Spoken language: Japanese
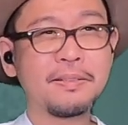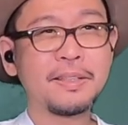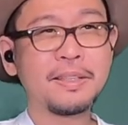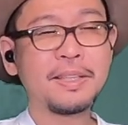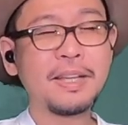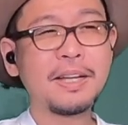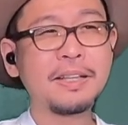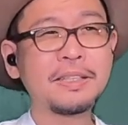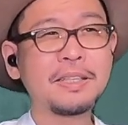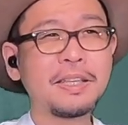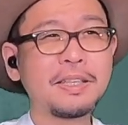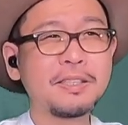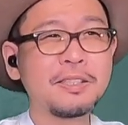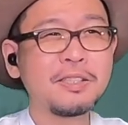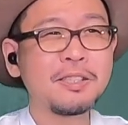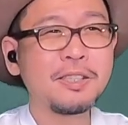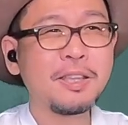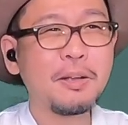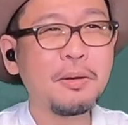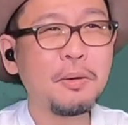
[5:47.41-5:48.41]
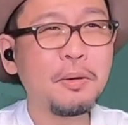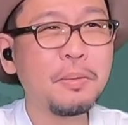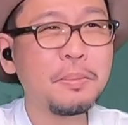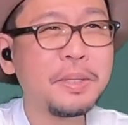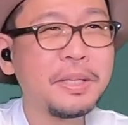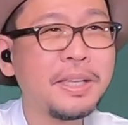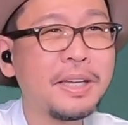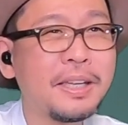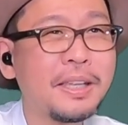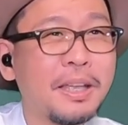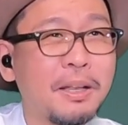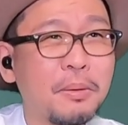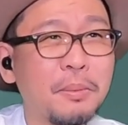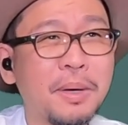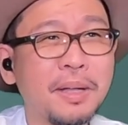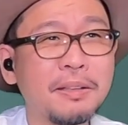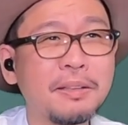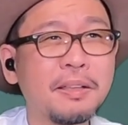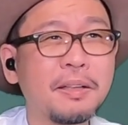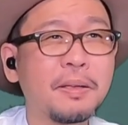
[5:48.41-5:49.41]
で団結してこうみたいなの
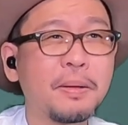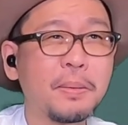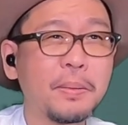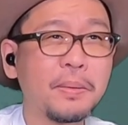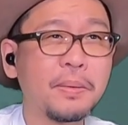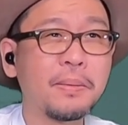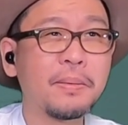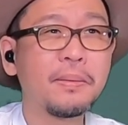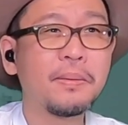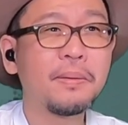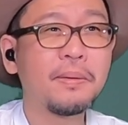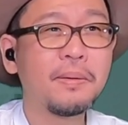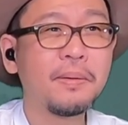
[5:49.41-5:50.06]
もあったけど、